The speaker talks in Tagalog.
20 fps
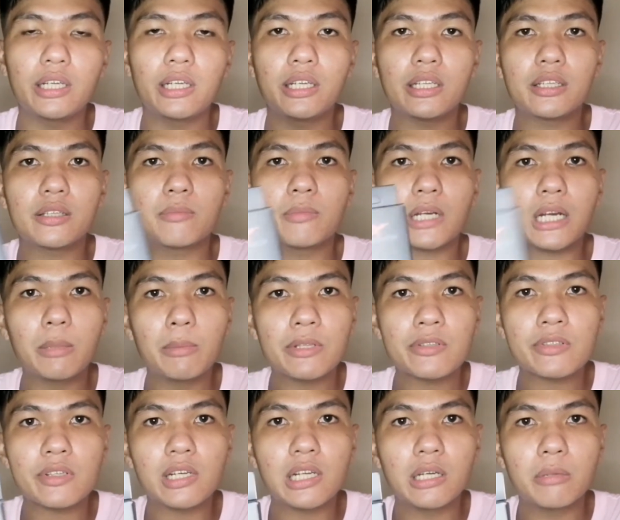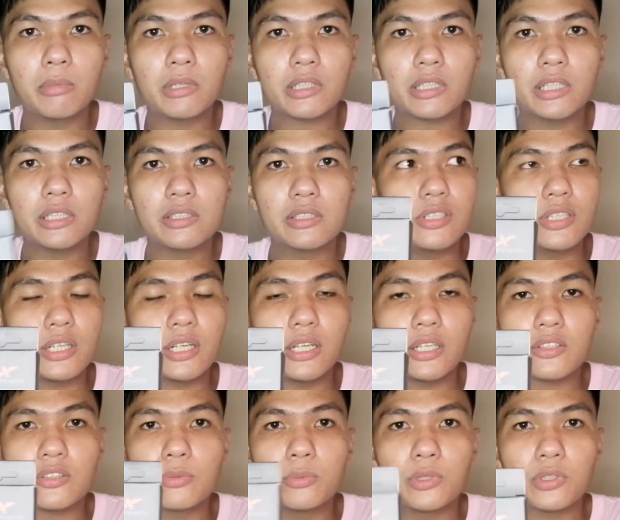and maraming salamat kay
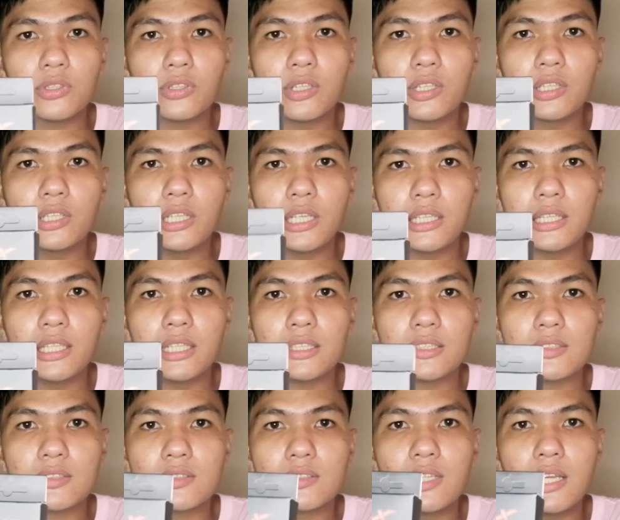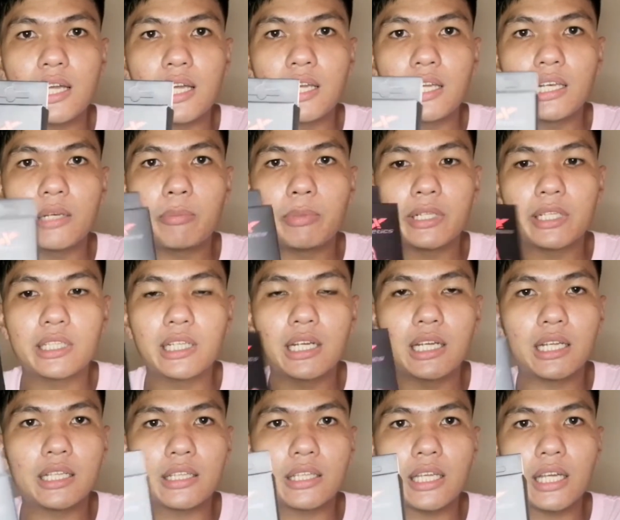GRX Motonetics dahil
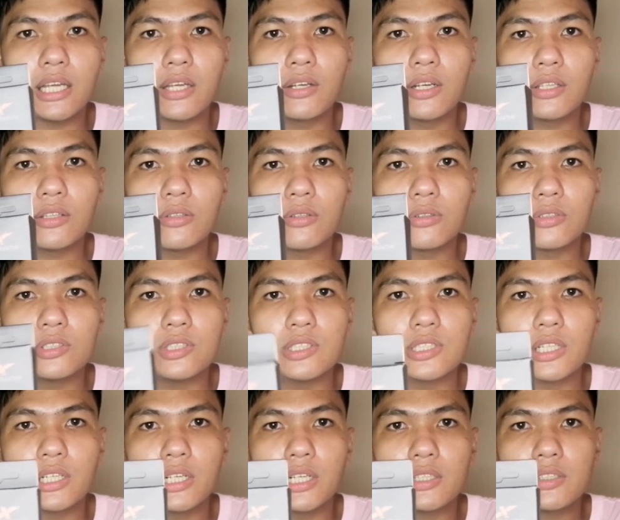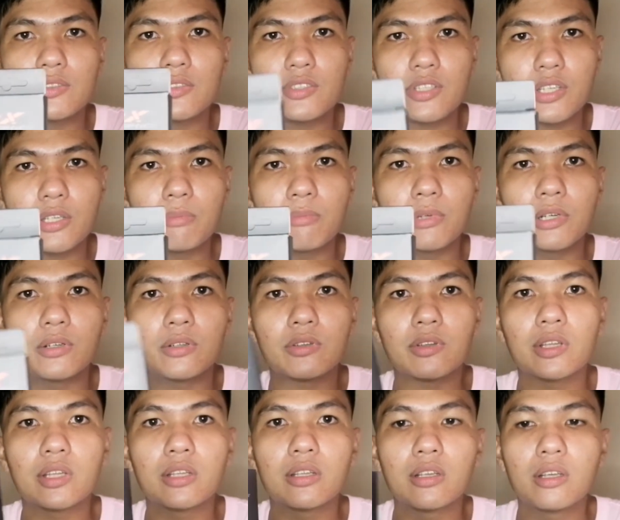pinadalahan tayo nitong GRX chin mount
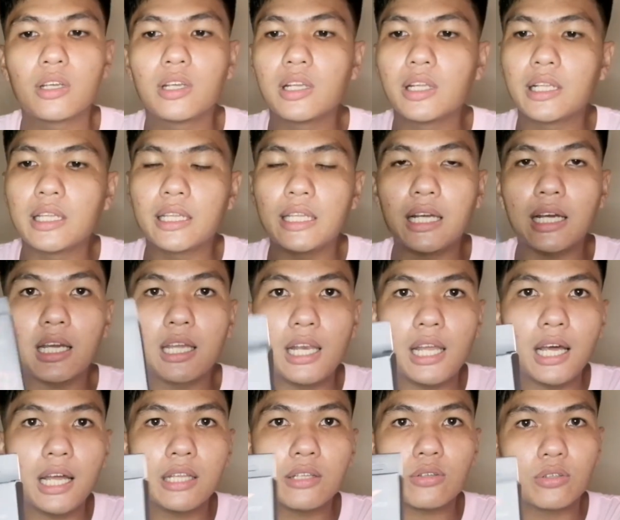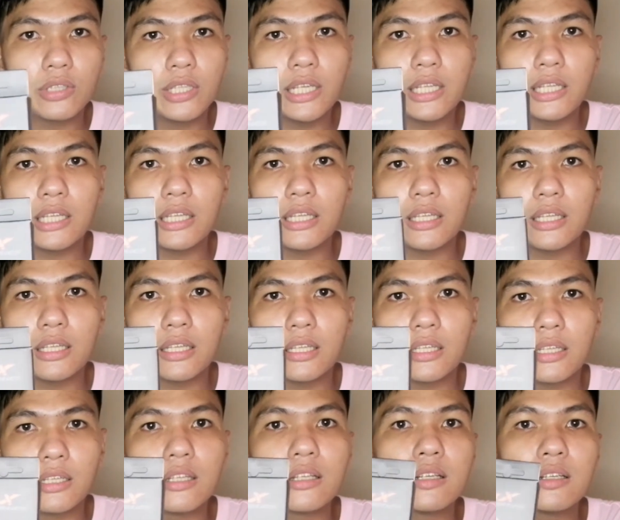na kailangan ko din
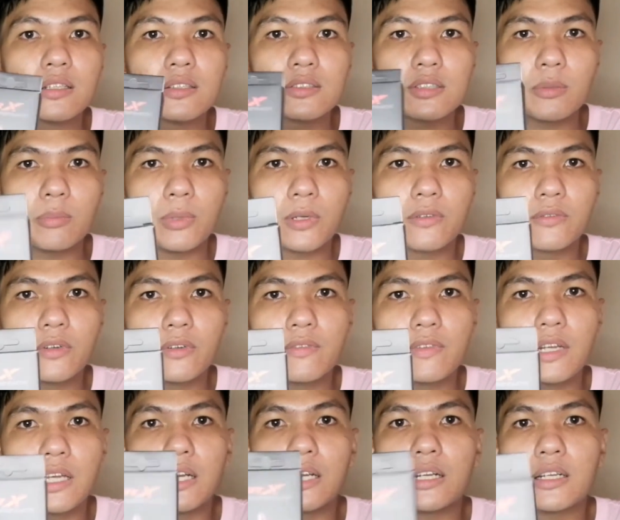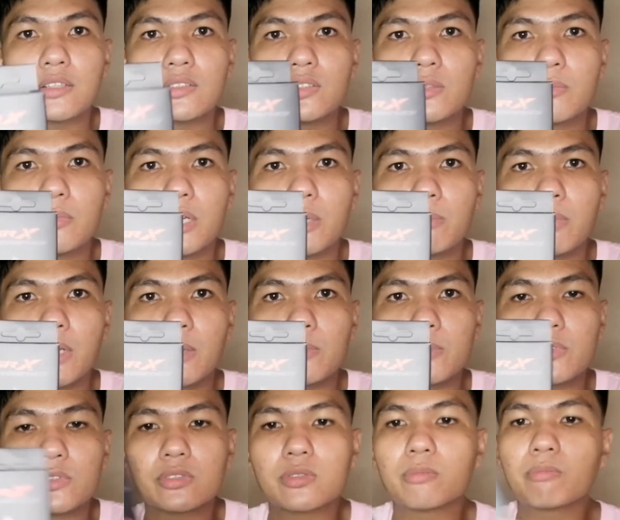sa pagbablog kasi mga
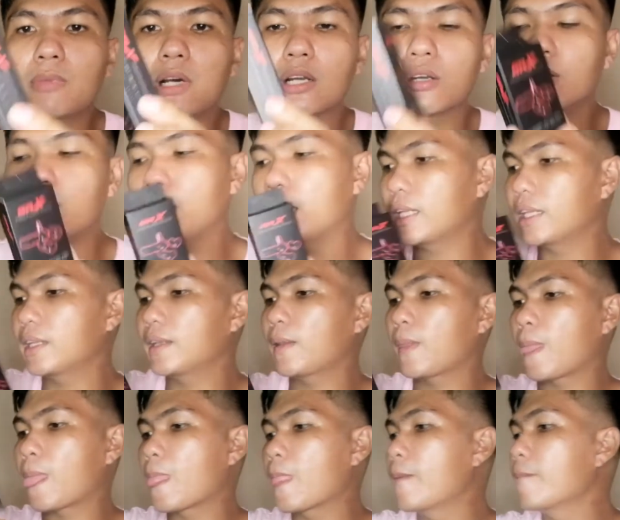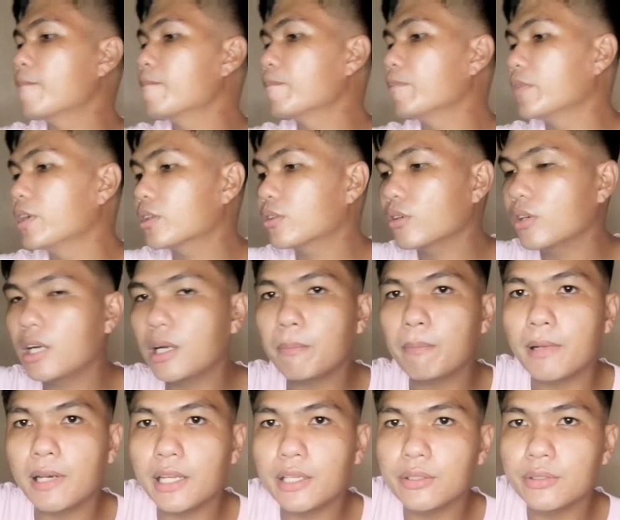paps, bago yan, ito nga
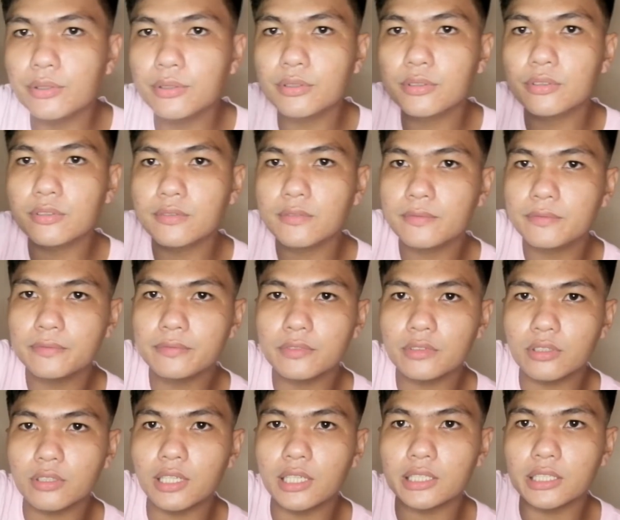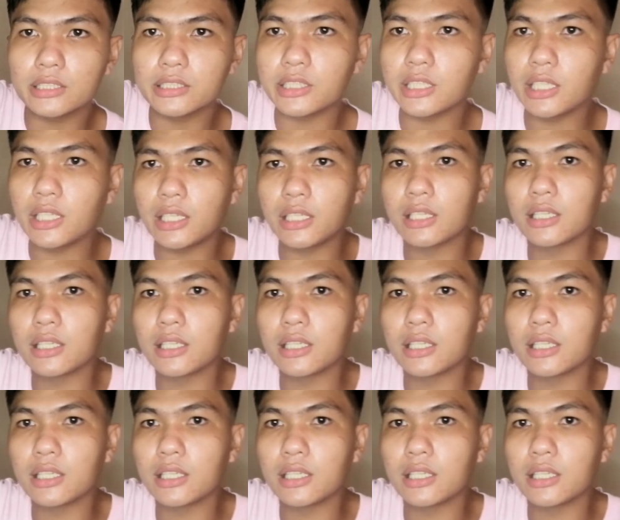pala yung, ito natin siya.